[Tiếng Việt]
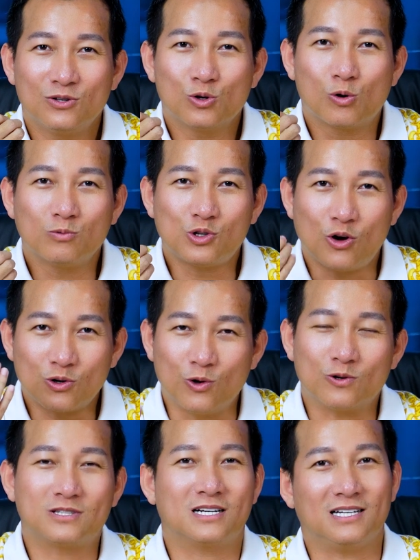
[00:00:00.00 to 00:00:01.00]
tôi cũng sót
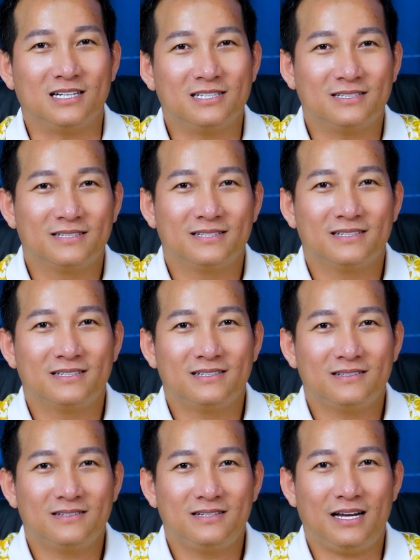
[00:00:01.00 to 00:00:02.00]
ruột thật sự
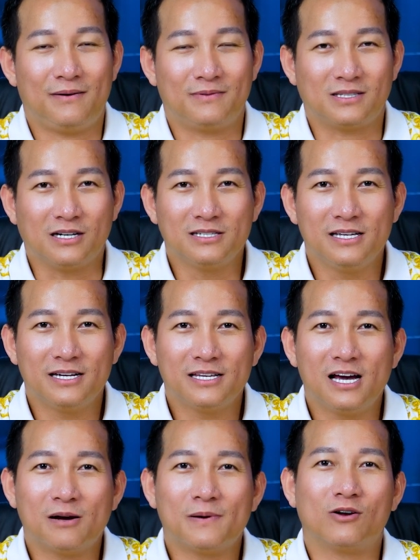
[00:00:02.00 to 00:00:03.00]
làm tự nhiên
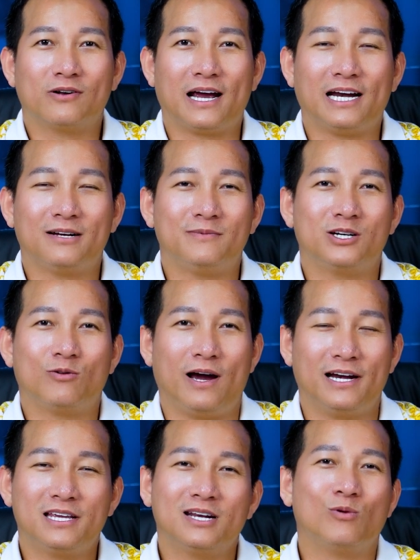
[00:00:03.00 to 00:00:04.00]
vớt mấy con cá ra bên
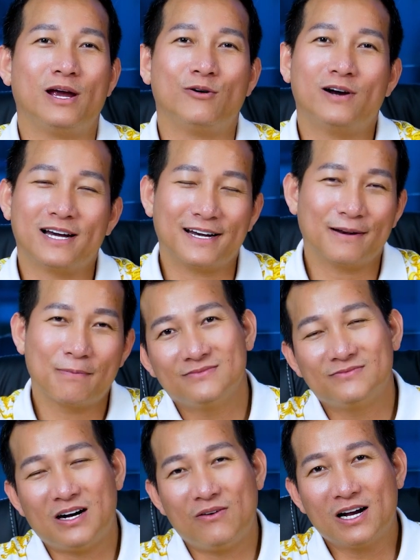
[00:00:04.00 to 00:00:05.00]
ngoài nó chết queo hết
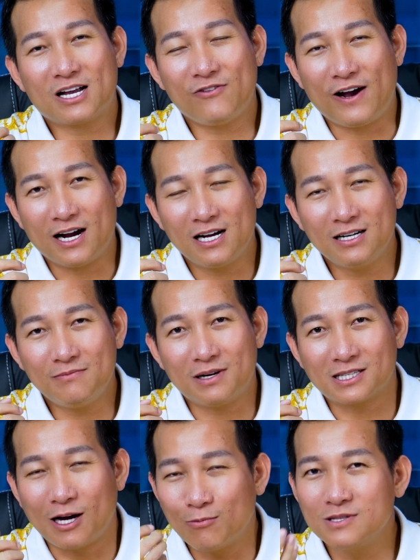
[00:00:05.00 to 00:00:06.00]
và với cái phản ứng
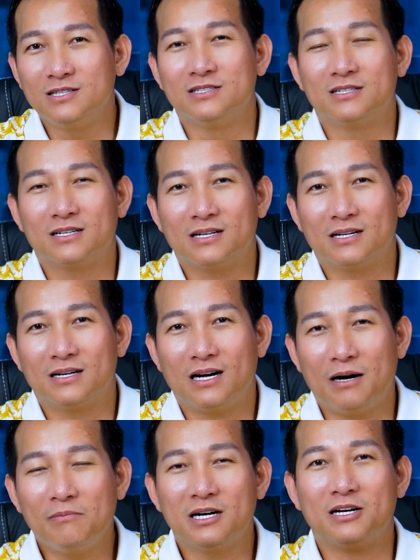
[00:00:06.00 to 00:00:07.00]
mà thông thường
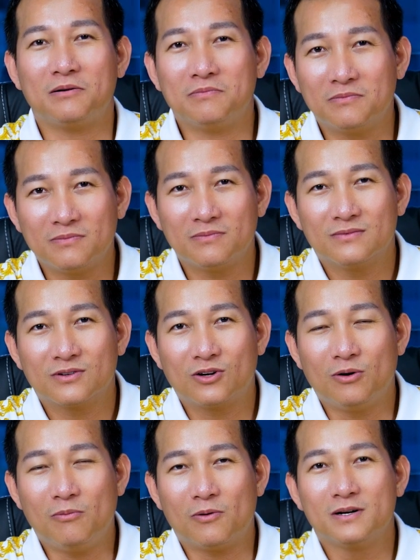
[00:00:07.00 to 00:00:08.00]
ở bên trong
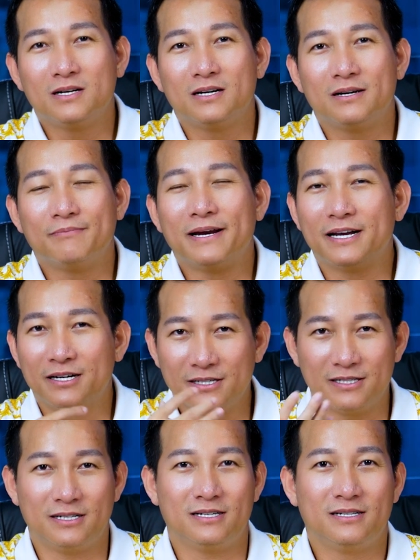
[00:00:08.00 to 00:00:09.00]
của một người bình
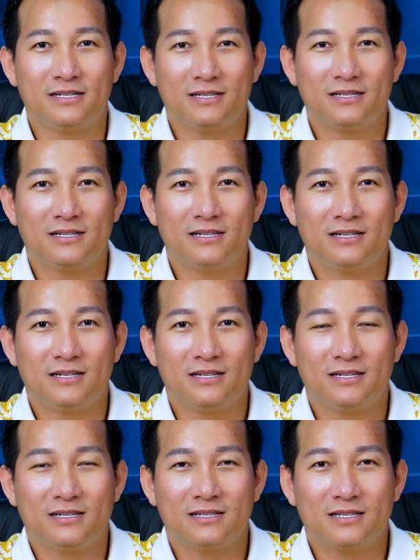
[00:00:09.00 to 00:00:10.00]
thường
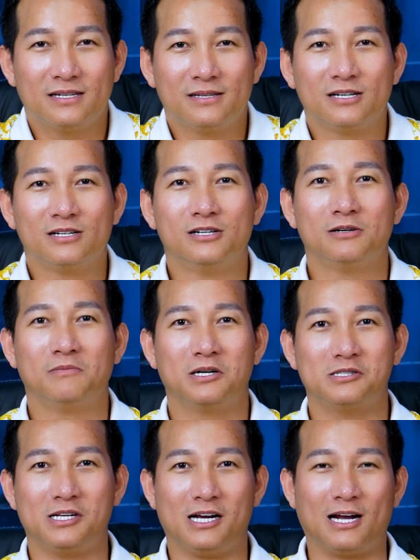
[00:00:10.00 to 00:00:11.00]
thì thường
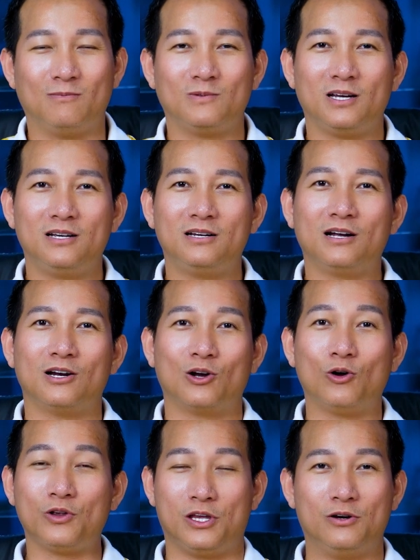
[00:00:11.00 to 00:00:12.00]
mình sẽ cảm thấy rất là
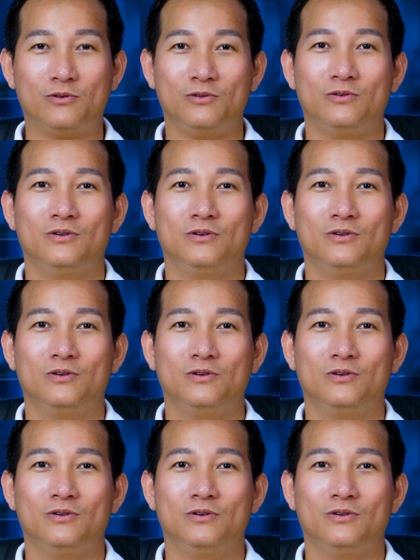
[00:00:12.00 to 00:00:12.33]
khó chịu